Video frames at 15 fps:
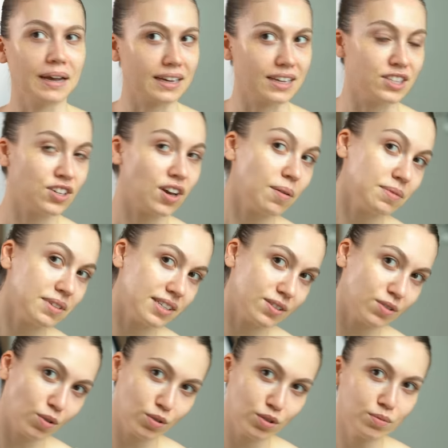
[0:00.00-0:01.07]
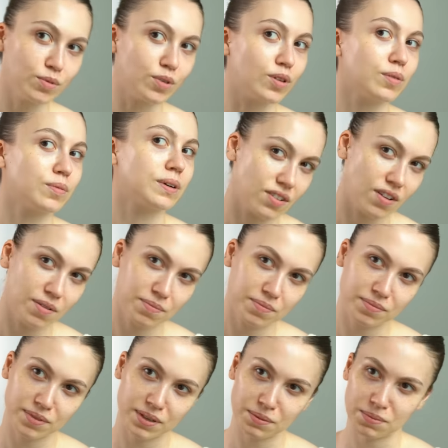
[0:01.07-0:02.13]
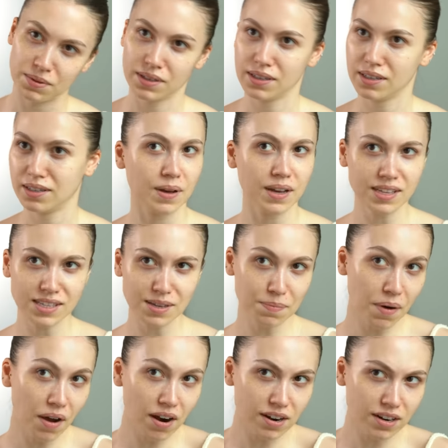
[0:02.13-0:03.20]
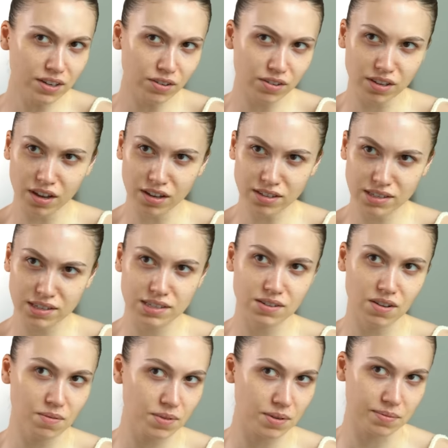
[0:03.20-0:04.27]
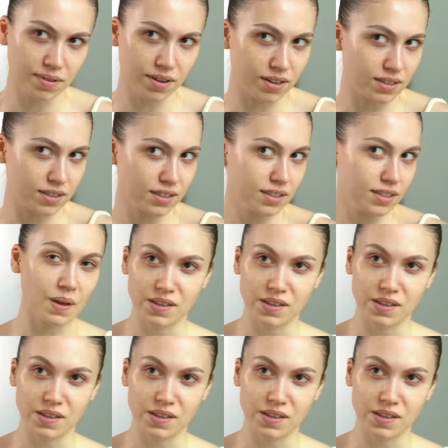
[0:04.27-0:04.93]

Bir dakika cam cilt oldu mu? Cam gibi. Bence parlıyor ya işte cam gibi aynı.